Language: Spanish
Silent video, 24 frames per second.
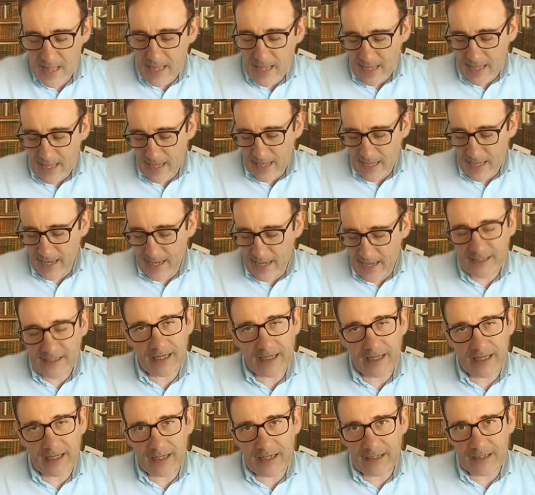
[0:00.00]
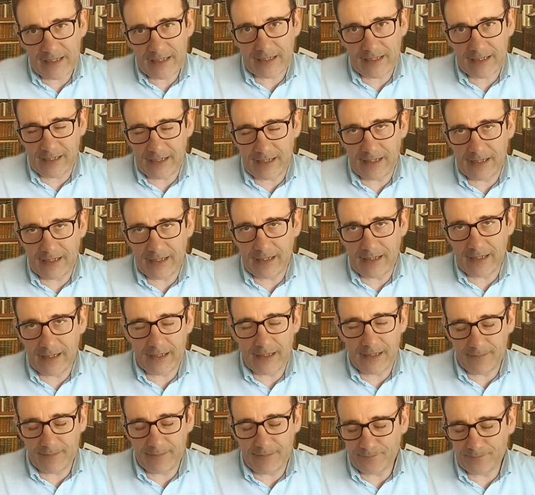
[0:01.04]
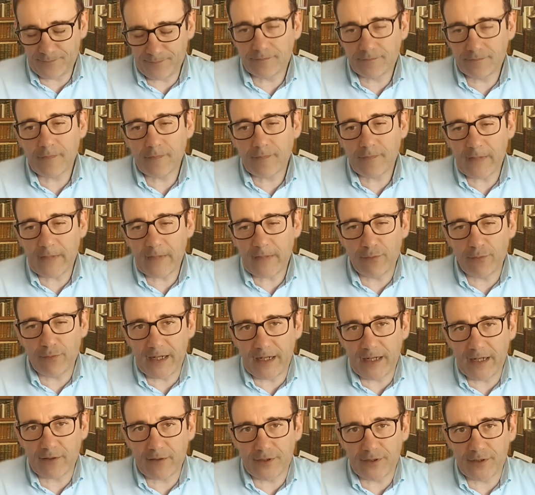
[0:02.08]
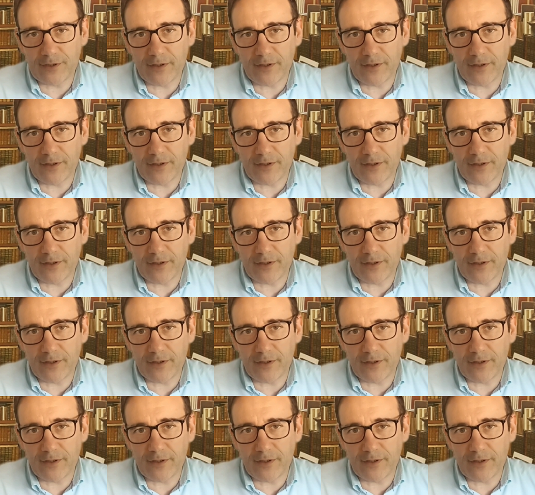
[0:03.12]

este es el, el quid de la cuestión.